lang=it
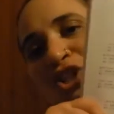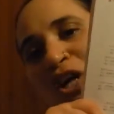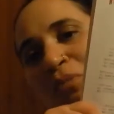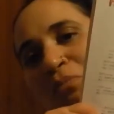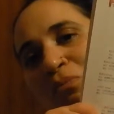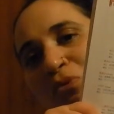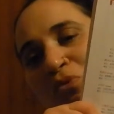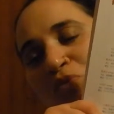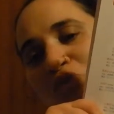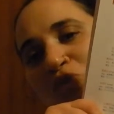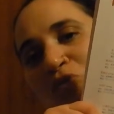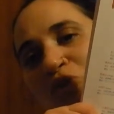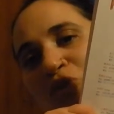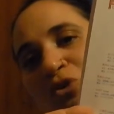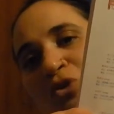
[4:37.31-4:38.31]
c'è
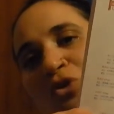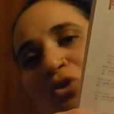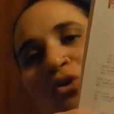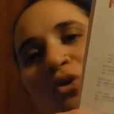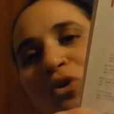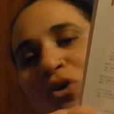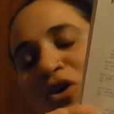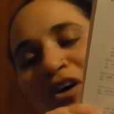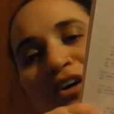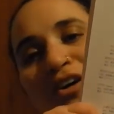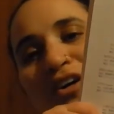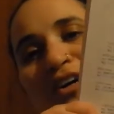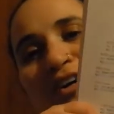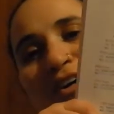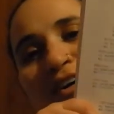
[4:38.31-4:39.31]
appunto
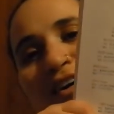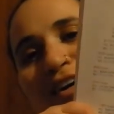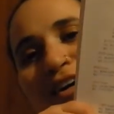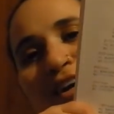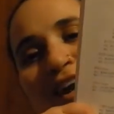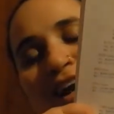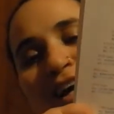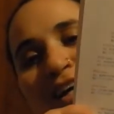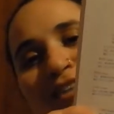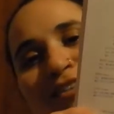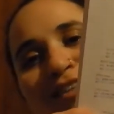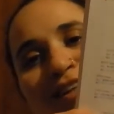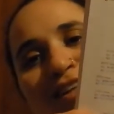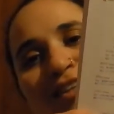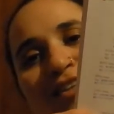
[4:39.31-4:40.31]
la
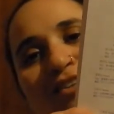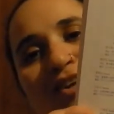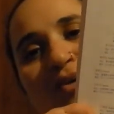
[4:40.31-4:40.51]
cartina di